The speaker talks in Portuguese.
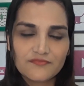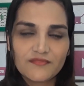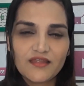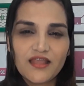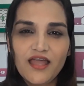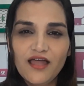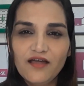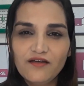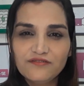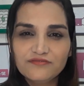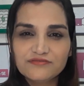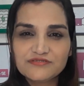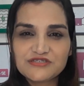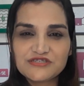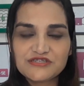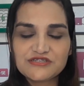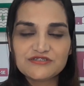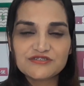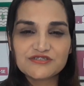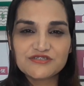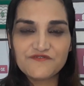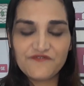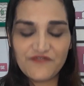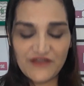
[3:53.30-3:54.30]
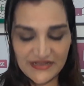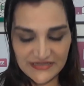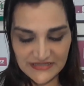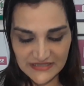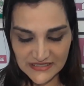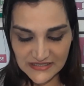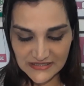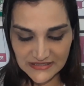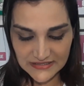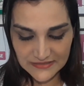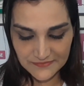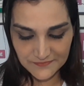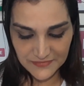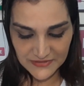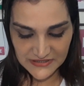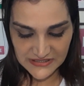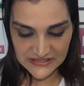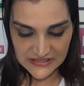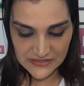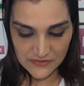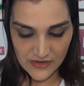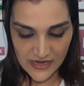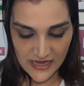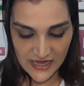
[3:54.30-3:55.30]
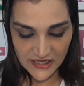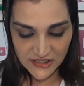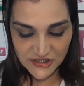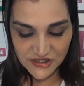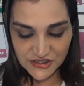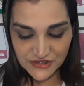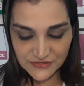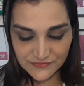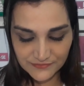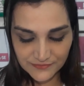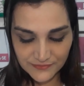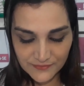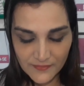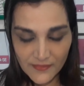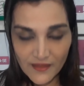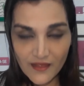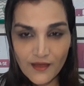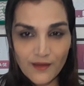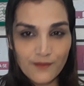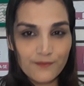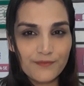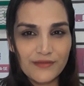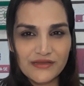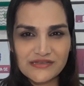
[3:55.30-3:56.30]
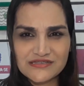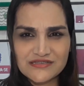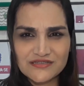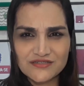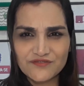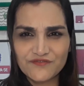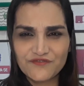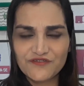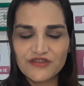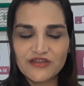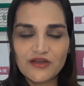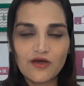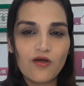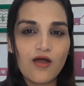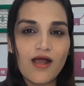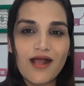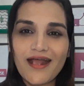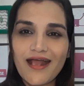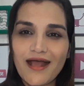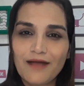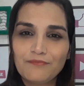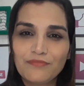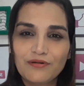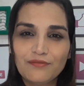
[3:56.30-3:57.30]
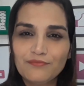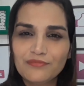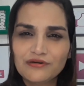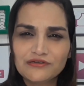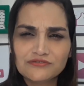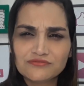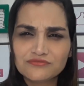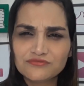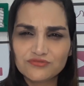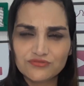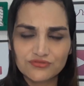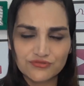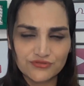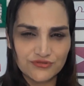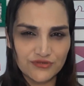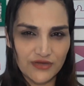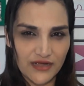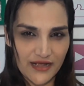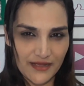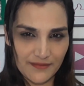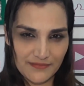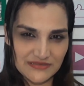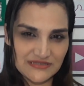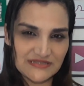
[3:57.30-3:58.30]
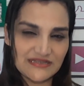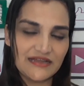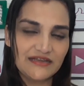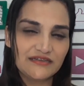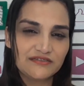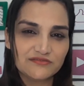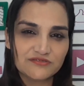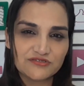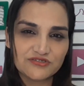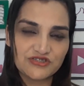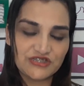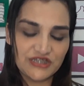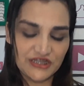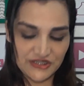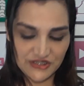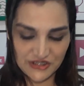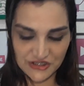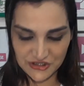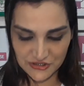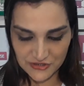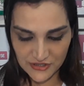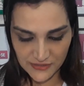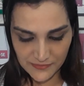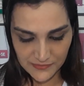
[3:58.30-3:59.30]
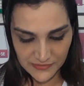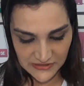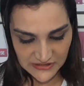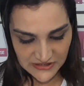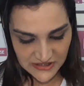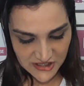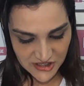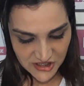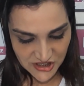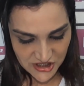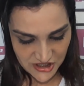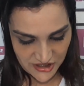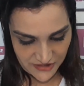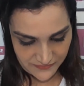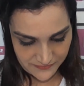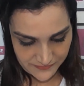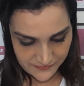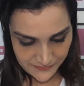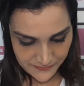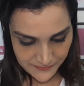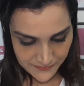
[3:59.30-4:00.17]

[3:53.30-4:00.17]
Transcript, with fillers: é um estilo de festa simples, eu acho. Mas que no final acaba amando tudo, acaba saindo do jeitinho que eu planejei.